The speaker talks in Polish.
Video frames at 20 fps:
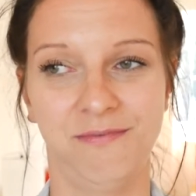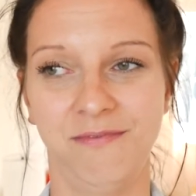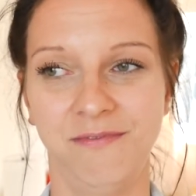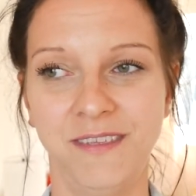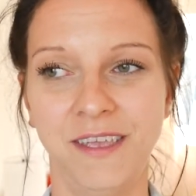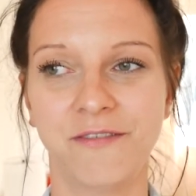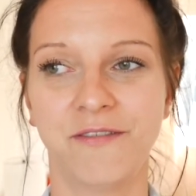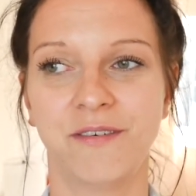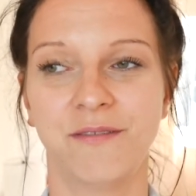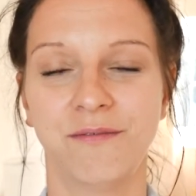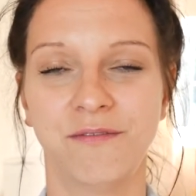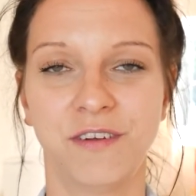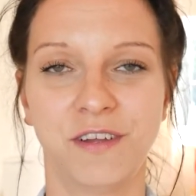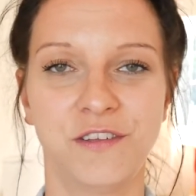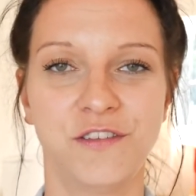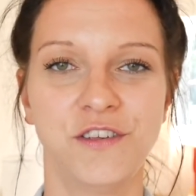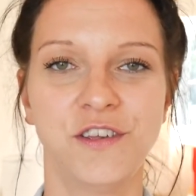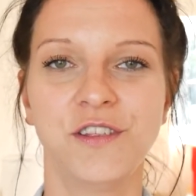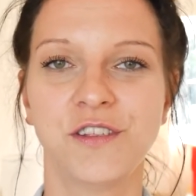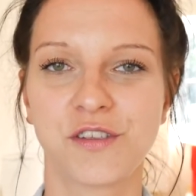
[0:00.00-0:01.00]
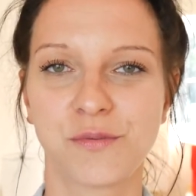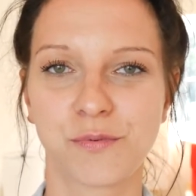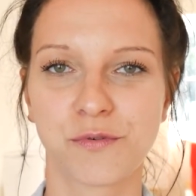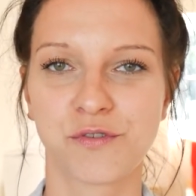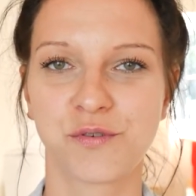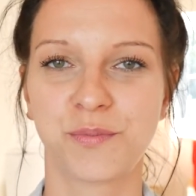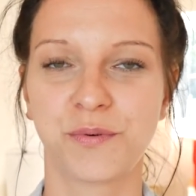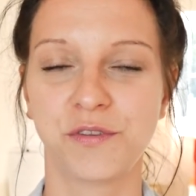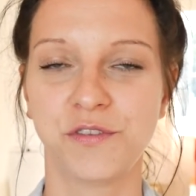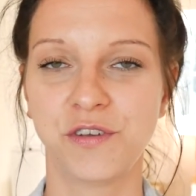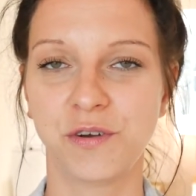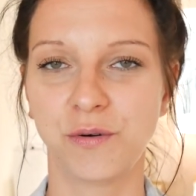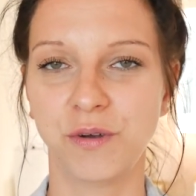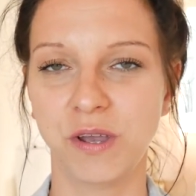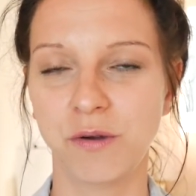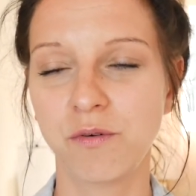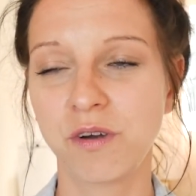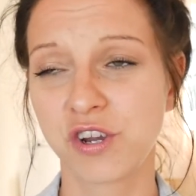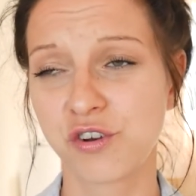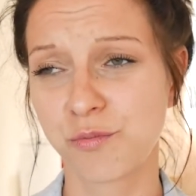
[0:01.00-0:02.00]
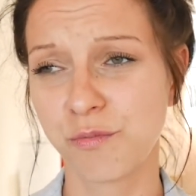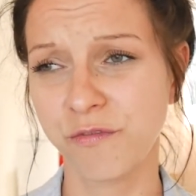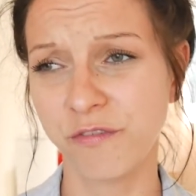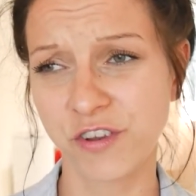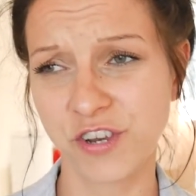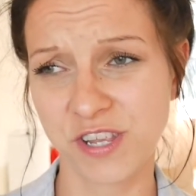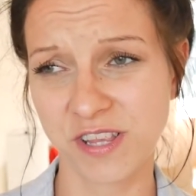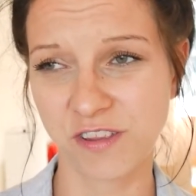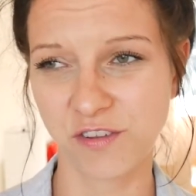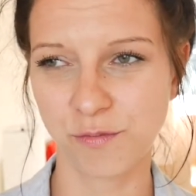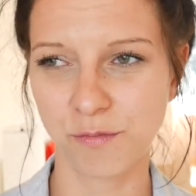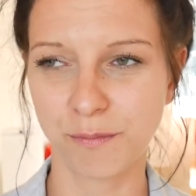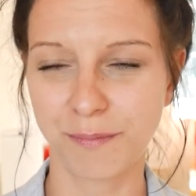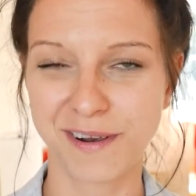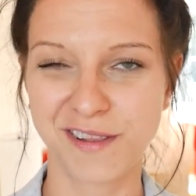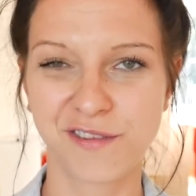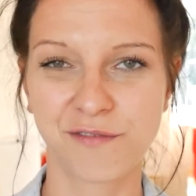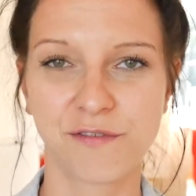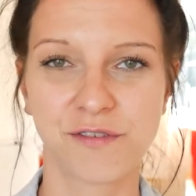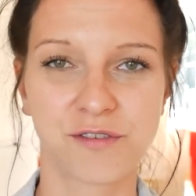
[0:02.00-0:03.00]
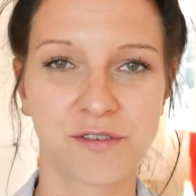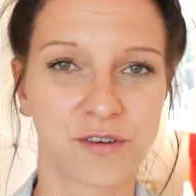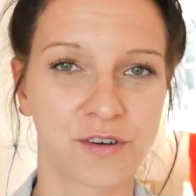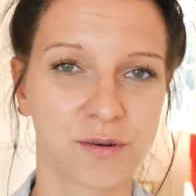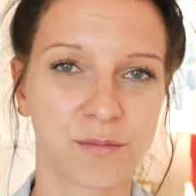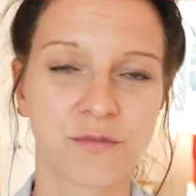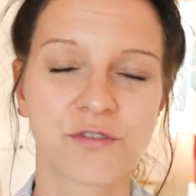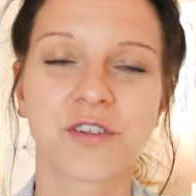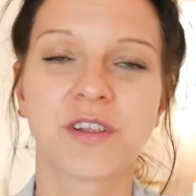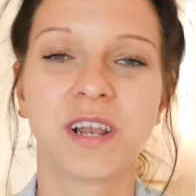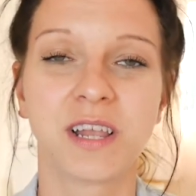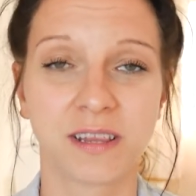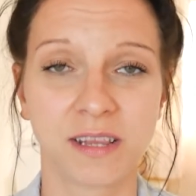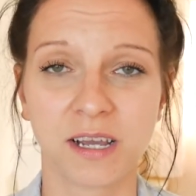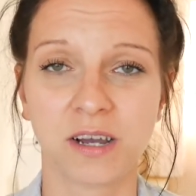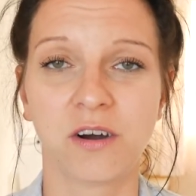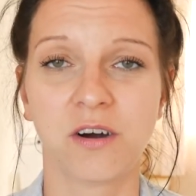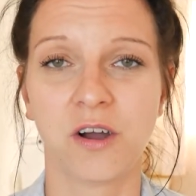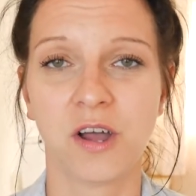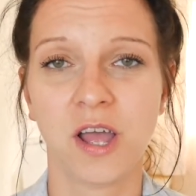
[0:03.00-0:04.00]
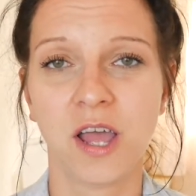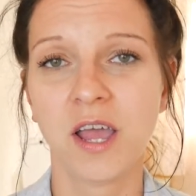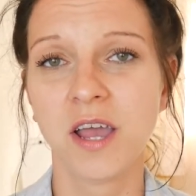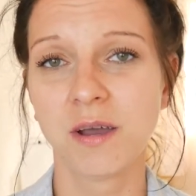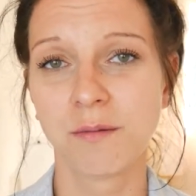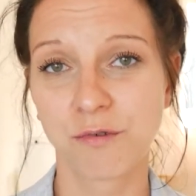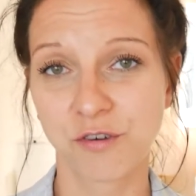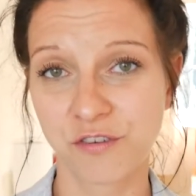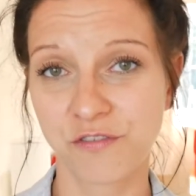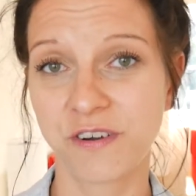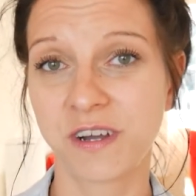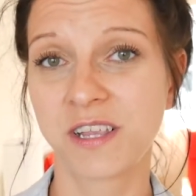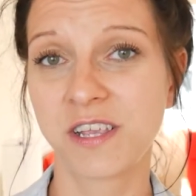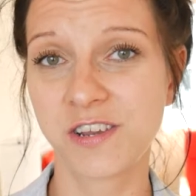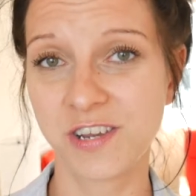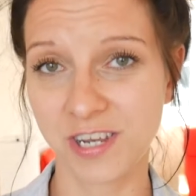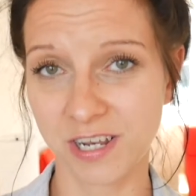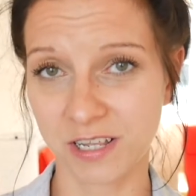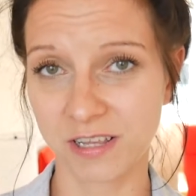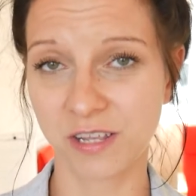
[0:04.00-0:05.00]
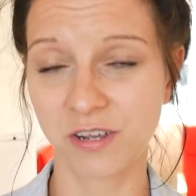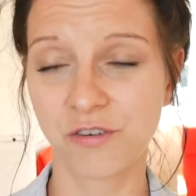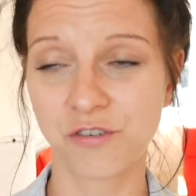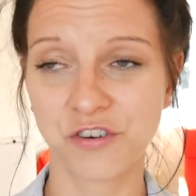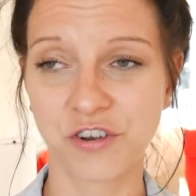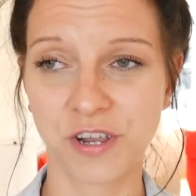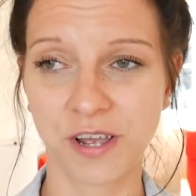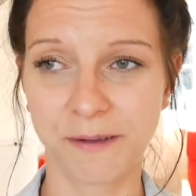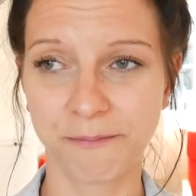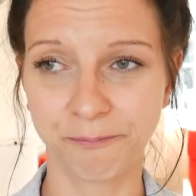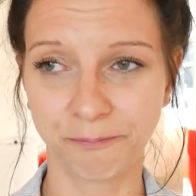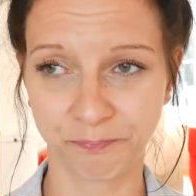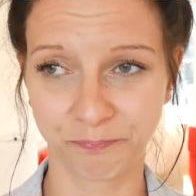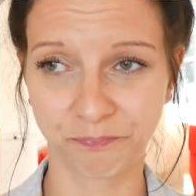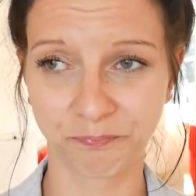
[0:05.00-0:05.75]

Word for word: nie wiem, w jakiś inny sposób oddziałuje. Łukasz mówi, że jesteśmy bardzo wysoko, może dlatego, może faktycznie dlatego, że